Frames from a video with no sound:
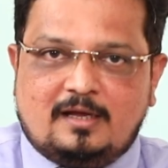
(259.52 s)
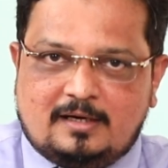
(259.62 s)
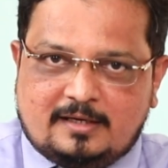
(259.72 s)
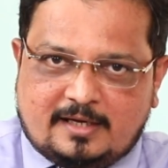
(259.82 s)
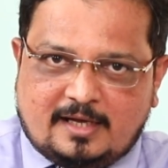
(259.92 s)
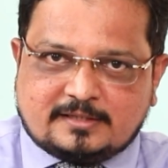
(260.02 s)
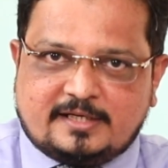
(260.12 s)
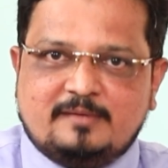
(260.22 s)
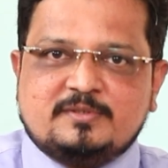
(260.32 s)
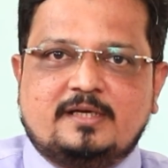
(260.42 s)
अलग अलग क्या
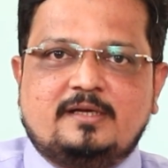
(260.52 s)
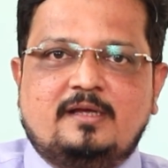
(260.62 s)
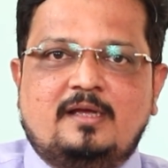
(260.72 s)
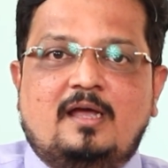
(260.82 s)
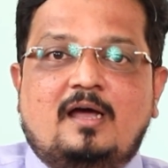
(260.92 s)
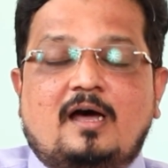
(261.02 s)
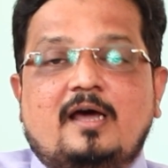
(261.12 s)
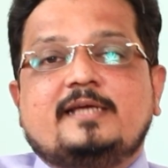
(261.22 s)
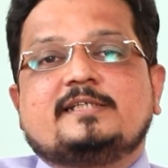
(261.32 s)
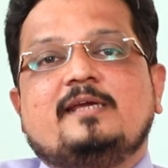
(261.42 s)
स्कीम्स हैं
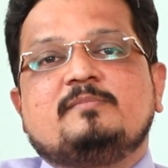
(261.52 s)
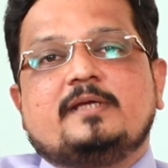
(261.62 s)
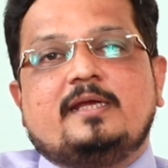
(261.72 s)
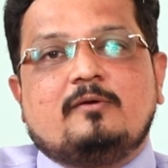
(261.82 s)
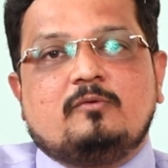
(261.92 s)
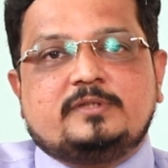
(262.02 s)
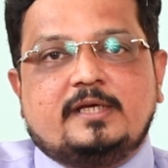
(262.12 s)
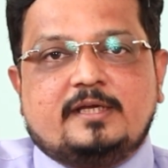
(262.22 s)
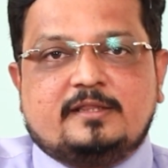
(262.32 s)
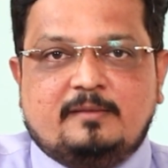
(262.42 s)
हर एक स्कीम से
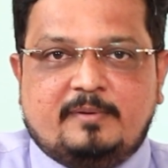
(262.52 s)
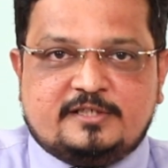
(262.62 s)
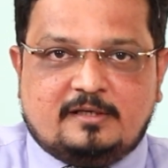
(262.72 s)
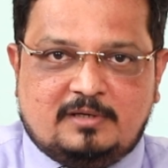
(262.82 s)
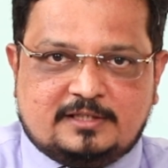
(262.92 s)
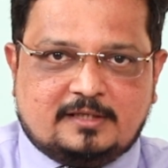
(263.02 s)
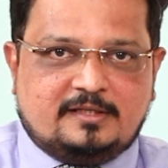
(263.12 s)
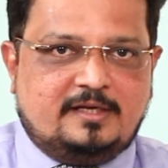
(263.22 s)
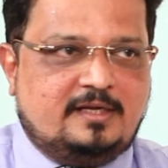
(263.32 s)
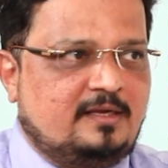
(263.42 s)
उसे कितनी पेंशन मिल
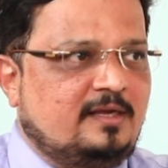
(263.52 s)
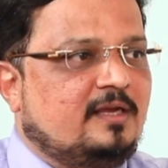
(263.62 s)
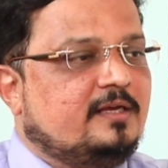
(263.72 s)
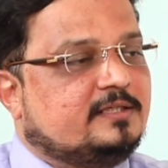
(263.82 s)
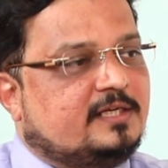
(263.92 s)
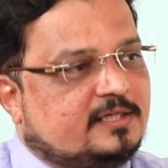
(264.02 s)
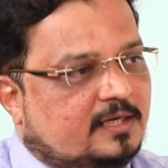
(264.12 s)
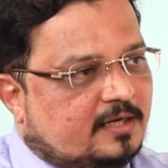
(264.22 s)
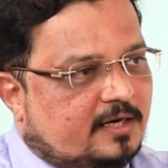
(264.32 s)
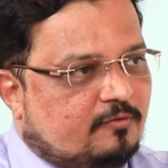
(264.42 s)
सकती है इसकी
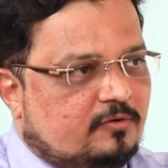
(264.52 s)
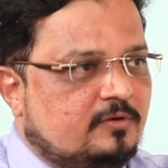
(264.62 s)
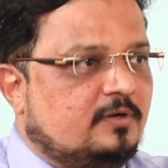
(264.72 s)
जानकारी वो